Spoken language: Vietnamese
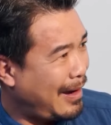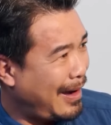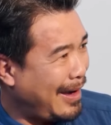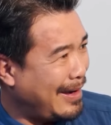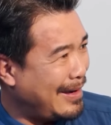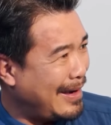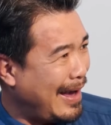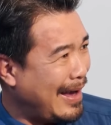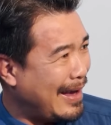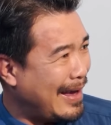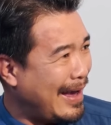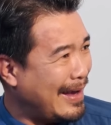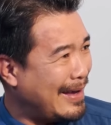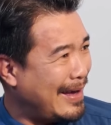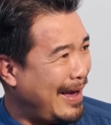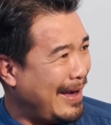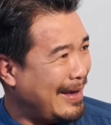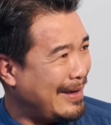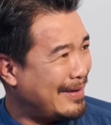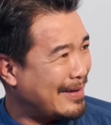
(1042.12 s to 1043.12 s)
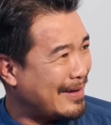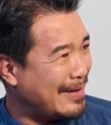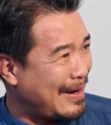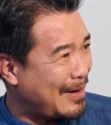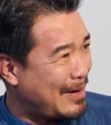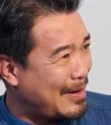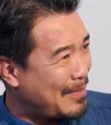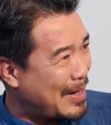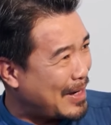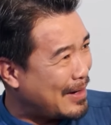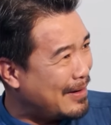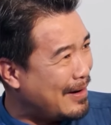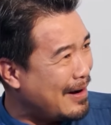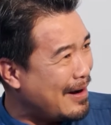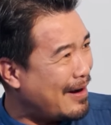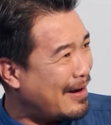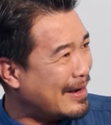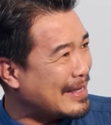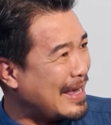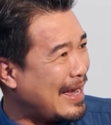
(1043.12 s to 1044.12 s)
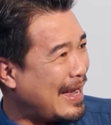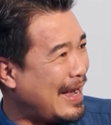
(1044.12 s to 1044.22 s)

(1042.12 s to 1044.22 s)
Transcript: ê ê ê ê cái này là mày hứa rồi